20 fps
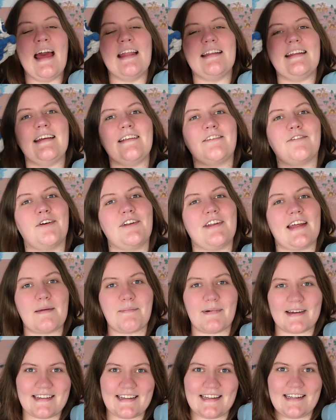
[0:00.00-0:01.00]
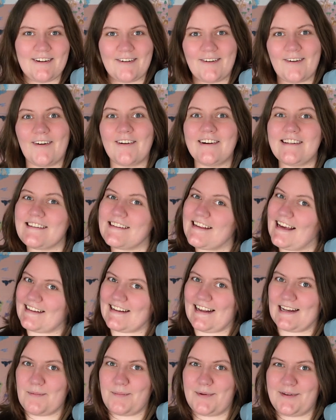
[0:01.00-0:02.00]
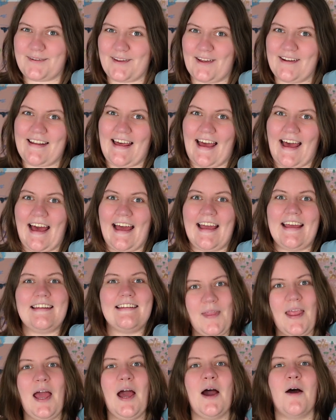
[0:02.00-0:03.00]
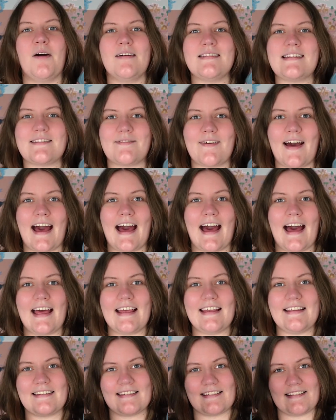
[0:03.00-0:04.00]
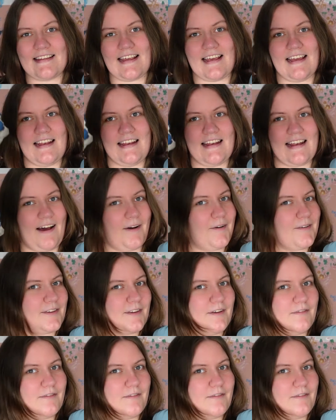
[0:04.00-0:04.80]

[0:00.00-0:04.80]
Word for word: Die ist von Dino und sie hat eine Besonderheit. Und zwar ist sie innen aus